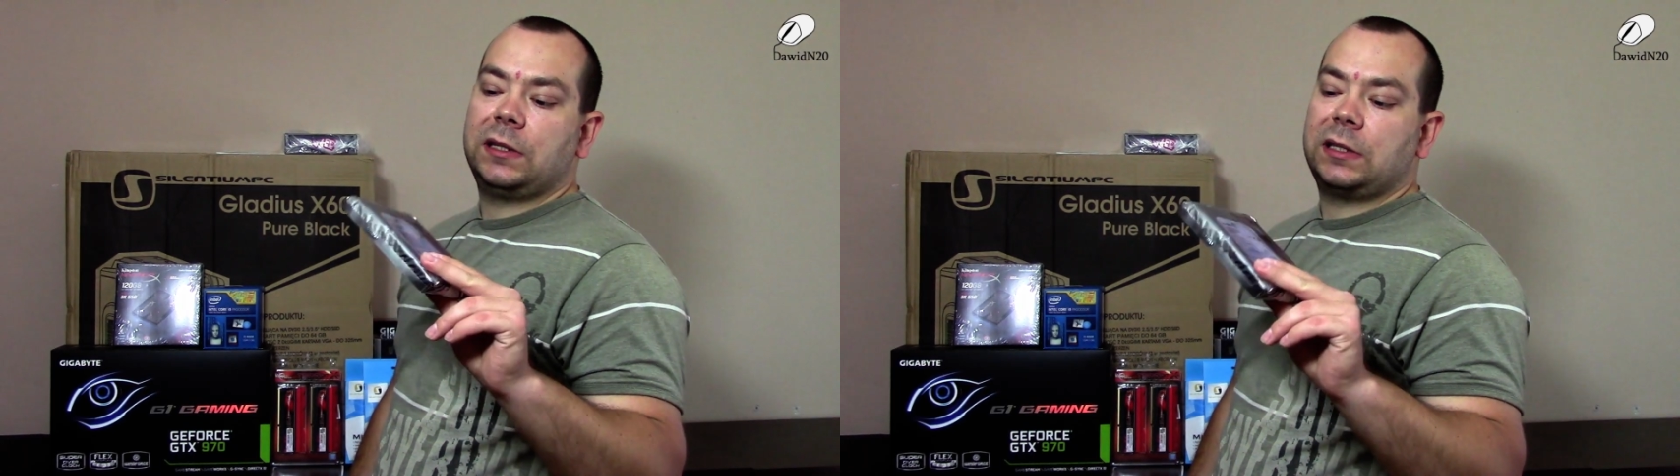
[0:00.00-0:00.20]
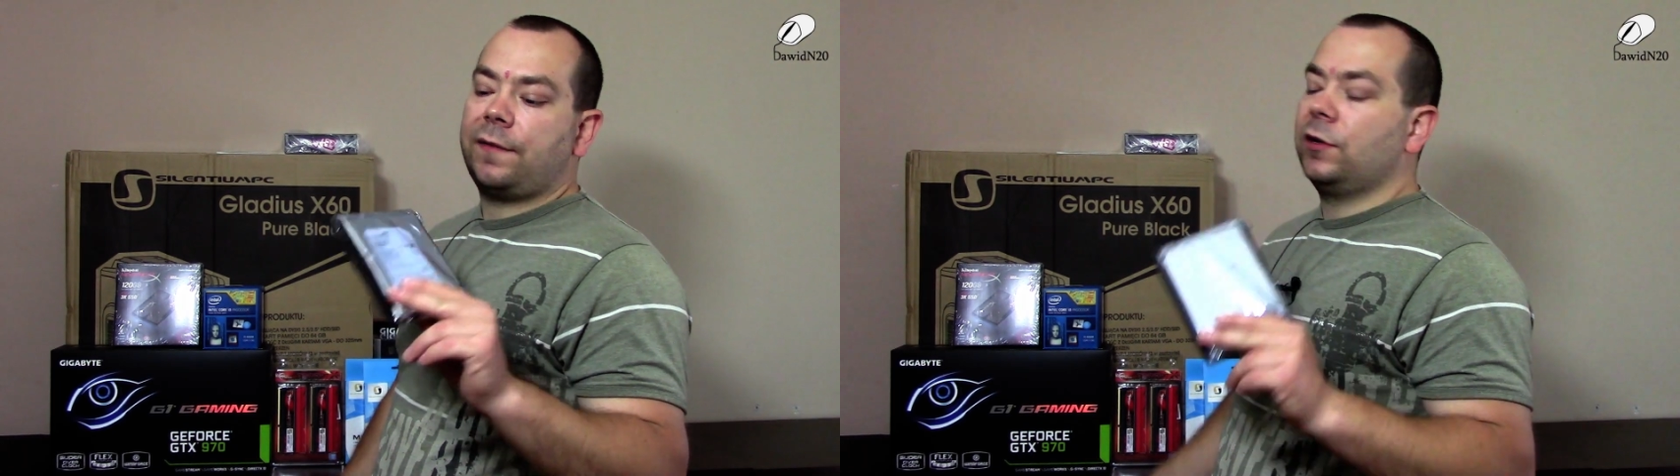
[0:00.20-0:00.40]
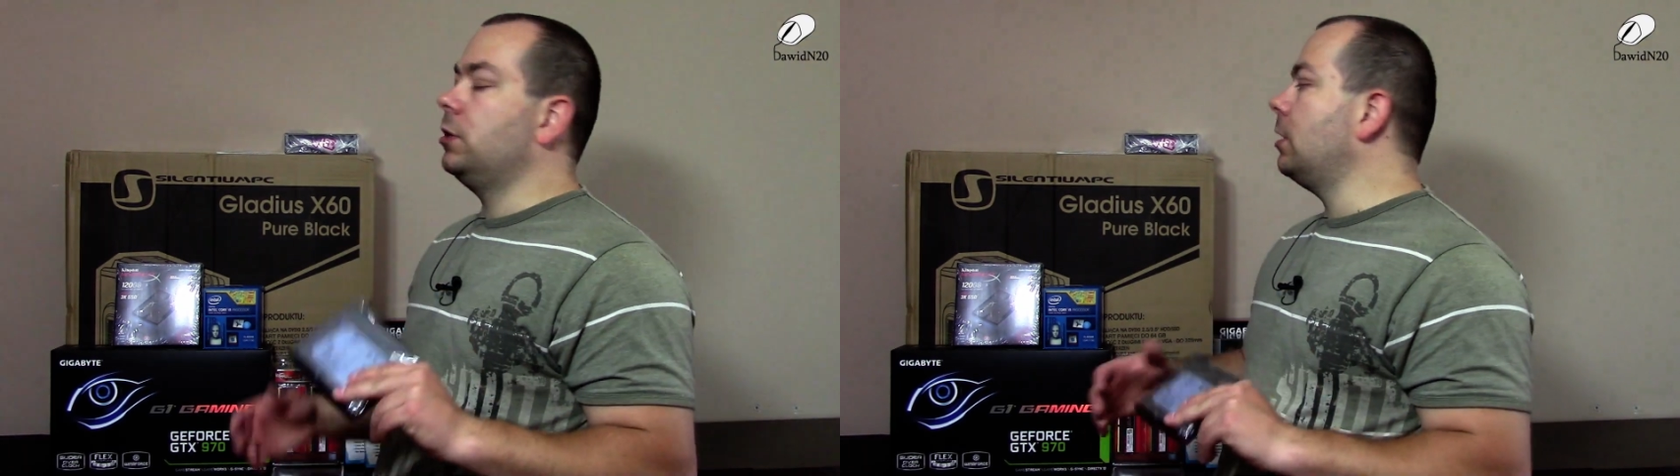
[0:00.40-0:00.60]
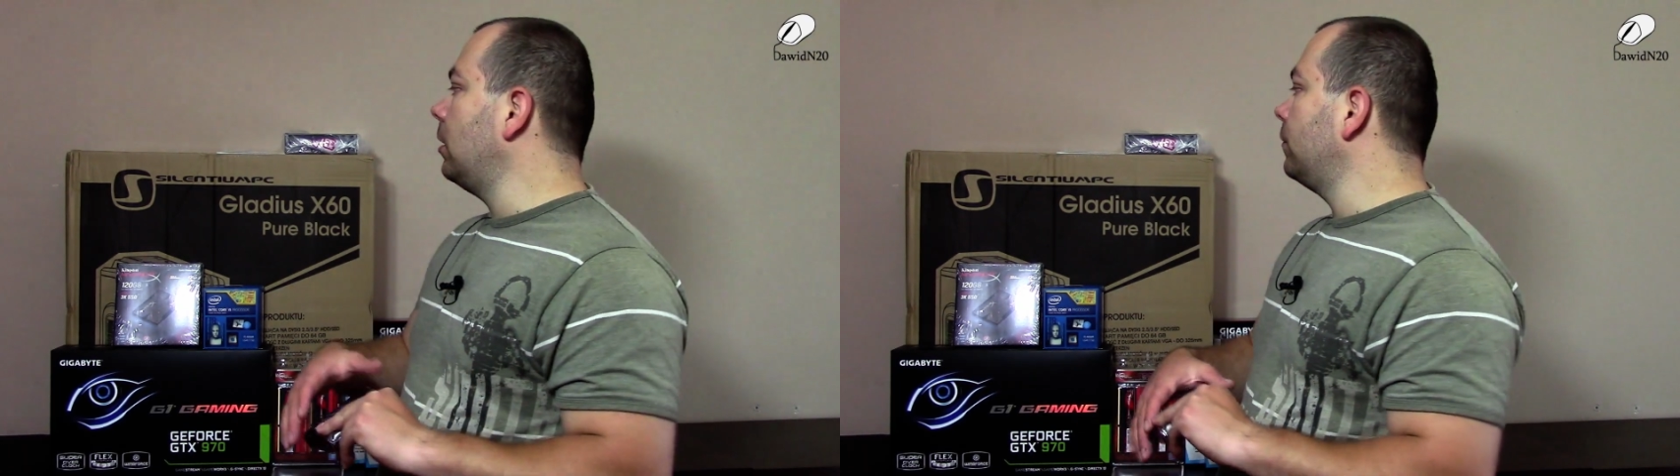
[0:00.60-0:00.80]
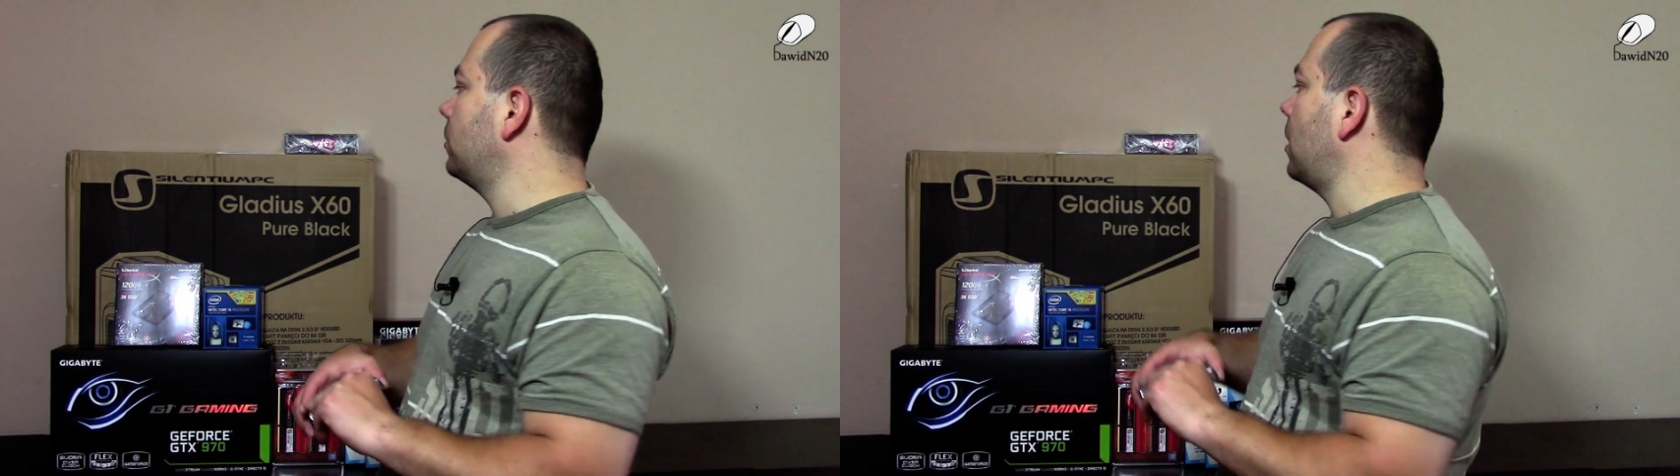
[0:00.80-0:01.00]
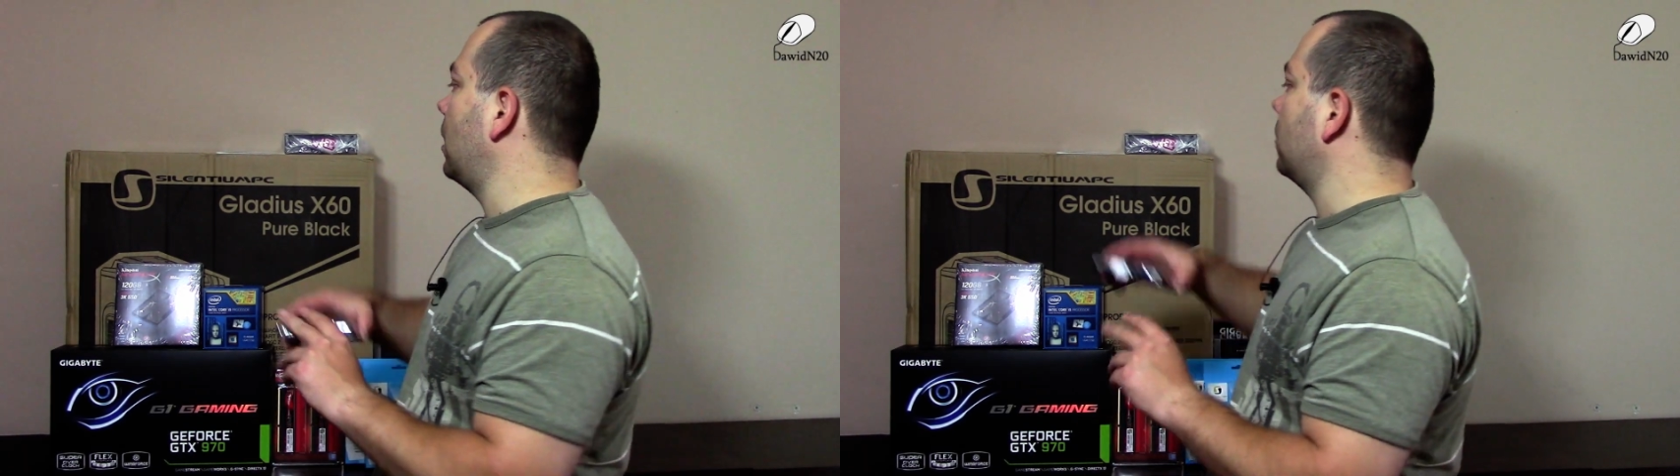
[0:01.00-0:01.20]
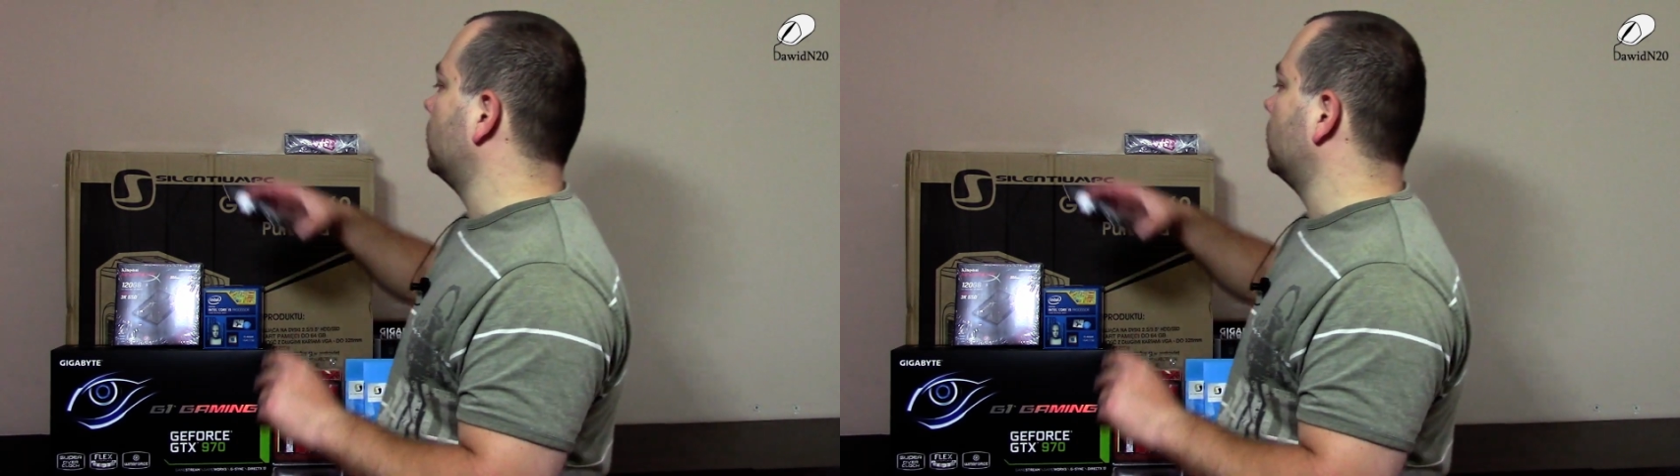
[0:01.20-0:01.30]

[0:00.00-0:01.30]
zestawie, czyli najnowsza